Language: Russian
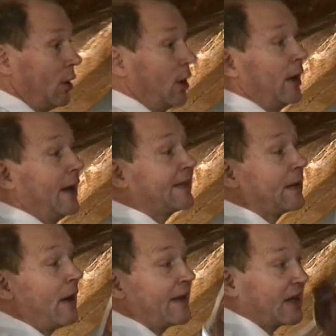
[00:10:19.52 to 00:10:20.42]
В
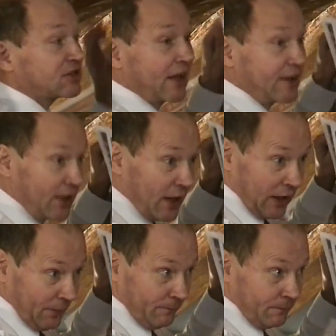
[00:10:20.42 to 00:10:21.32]
2002 году
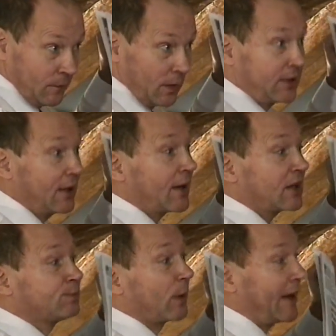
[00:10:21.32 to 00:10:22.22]
им было
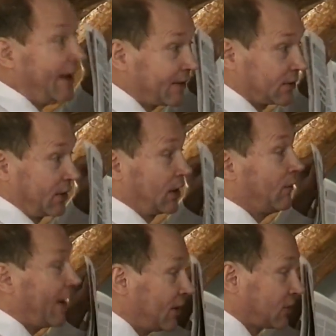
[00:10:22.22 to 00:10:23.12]
написано
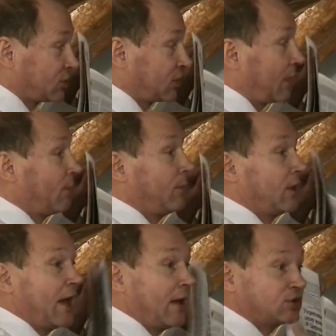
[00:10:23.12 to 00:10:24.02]
методическое пособие
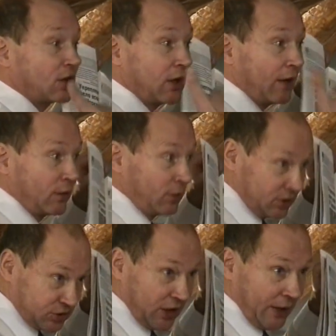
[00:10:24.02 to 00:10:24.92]
«Пишем
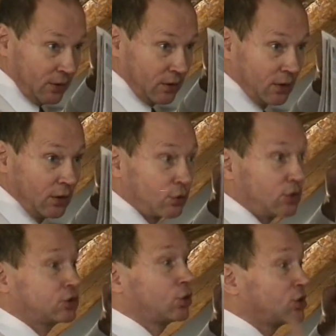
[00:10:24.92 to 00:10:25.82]
родословную книгу».
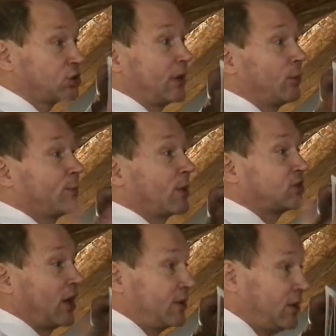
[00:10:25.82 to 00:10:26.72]
Эта
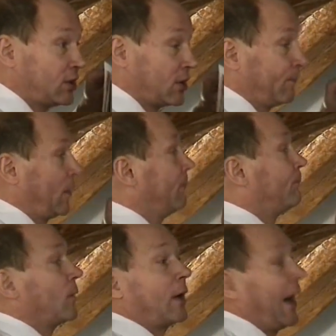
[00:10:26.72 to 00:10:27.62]
брошюра привлекла
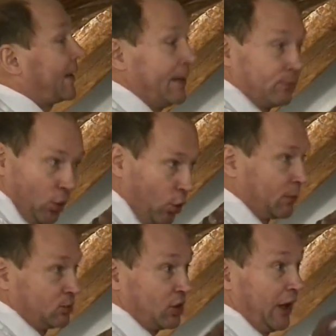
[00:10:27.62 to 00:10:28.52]
внимание
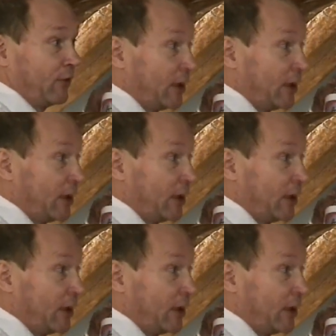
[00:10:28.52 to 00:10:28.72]
общественности.